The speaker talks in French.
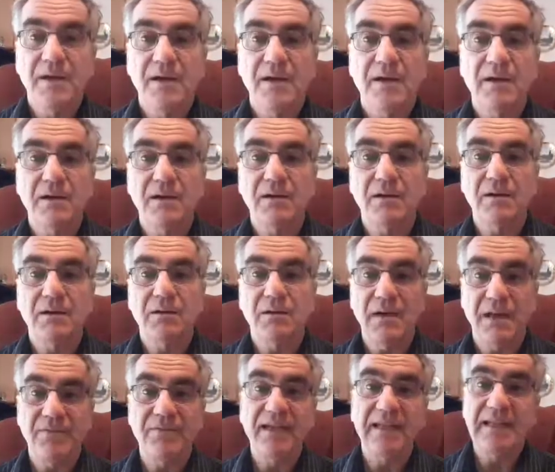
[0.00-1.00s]
euh,
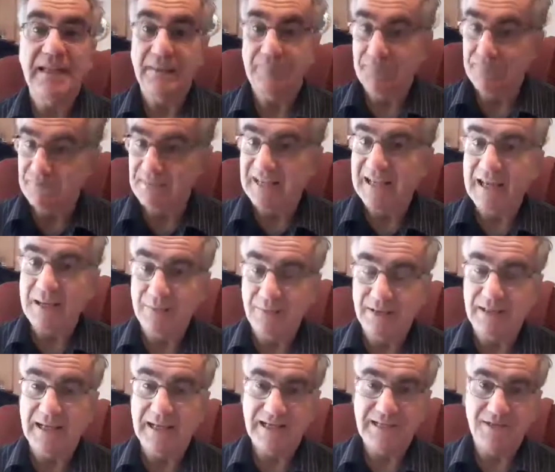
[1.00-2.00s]
qu'on avait des très
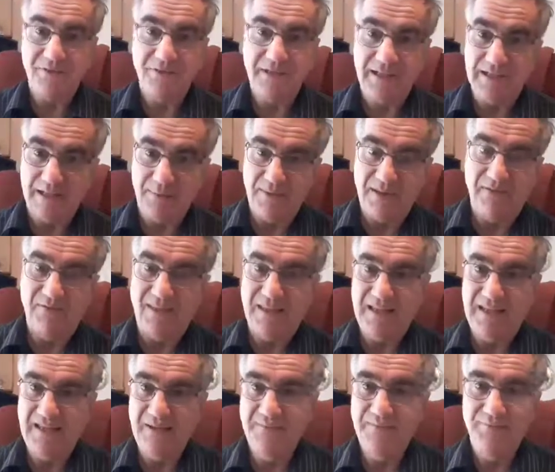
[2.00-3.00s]
bonnes raisons d'être
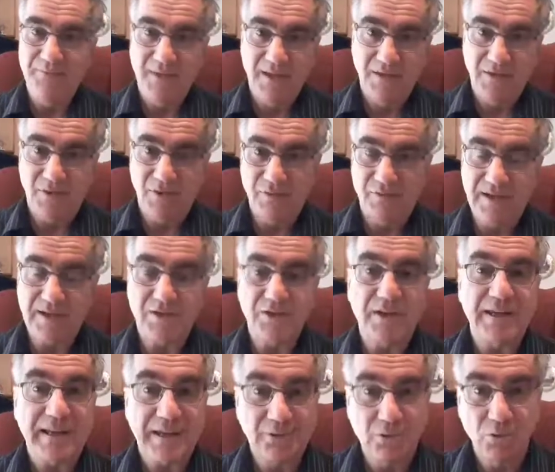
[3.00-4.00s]
émerveillés devant
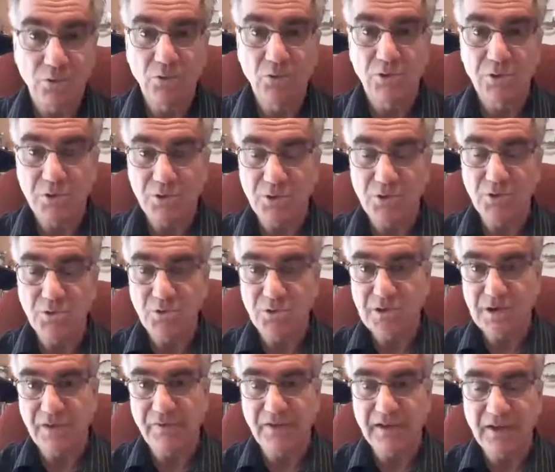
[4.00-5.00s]
ce cadeau que Dieu
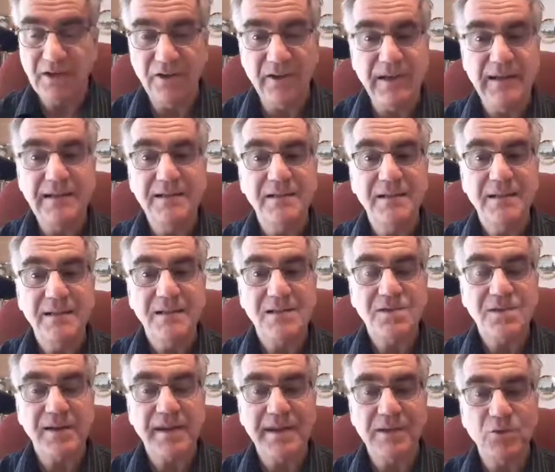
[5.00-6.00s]
nous offre à Noël,
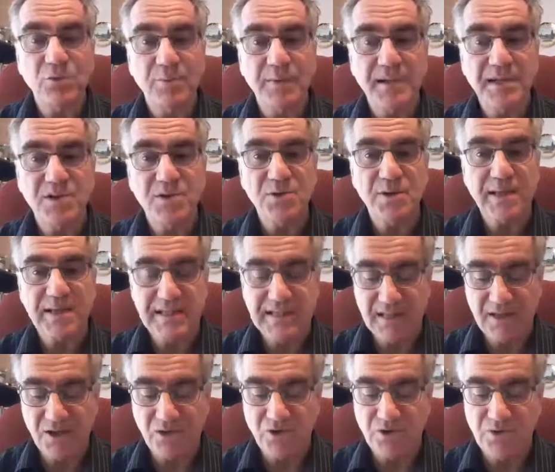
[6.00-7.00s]
ce cadeau précieux qu'est le
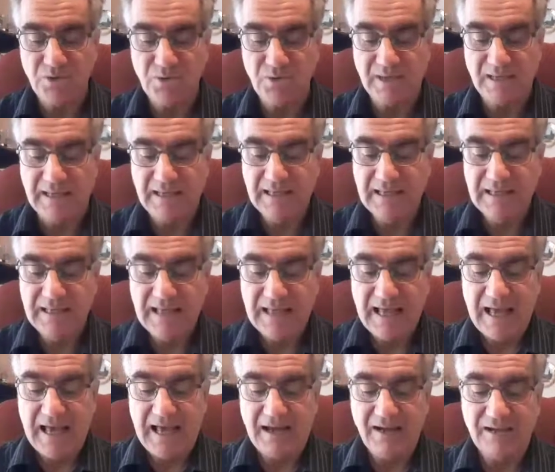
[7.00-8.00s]
Seigneur Jésus-Christ.
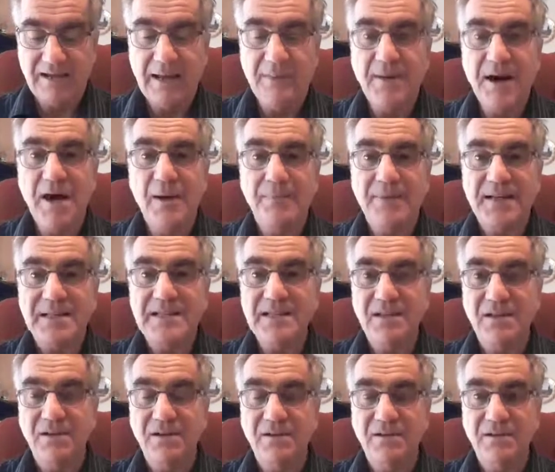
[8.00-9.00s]
Alors d'abord parce
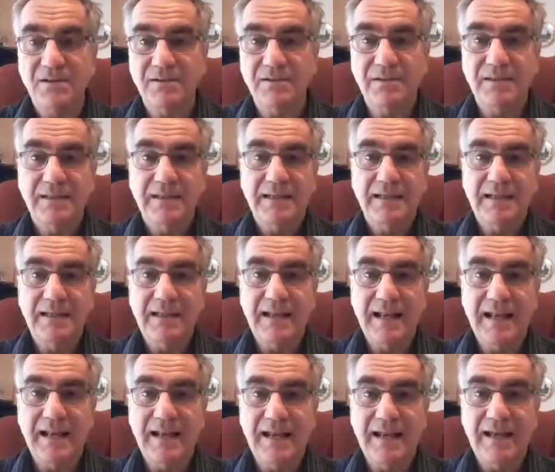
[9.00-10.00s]
qu'il
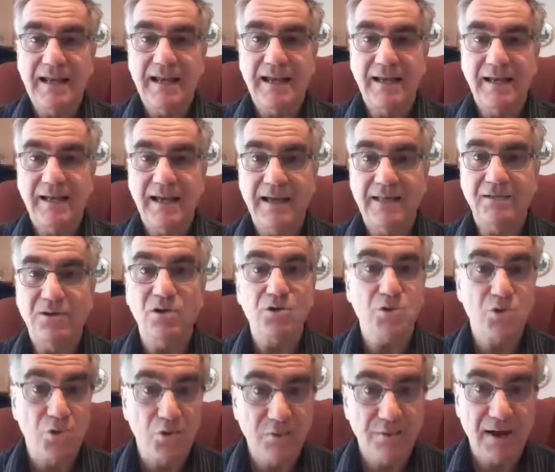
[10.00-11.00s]
allait euh, être un
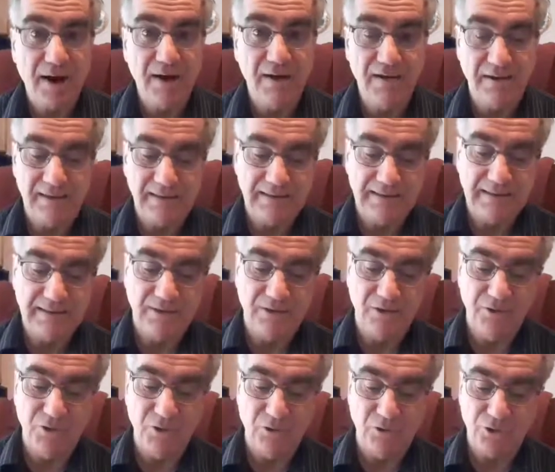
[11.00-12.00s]
sauveur, hein,
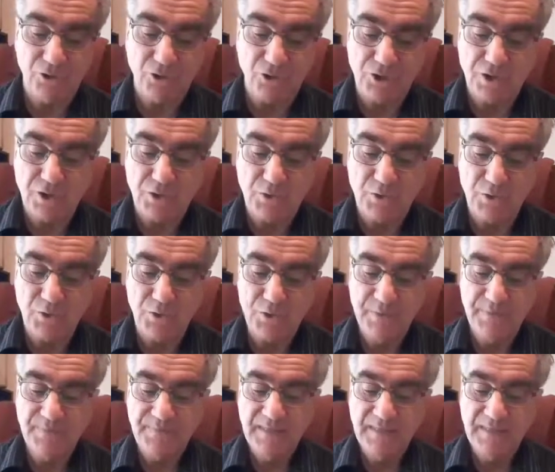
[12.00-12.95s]
le nom de Jésus,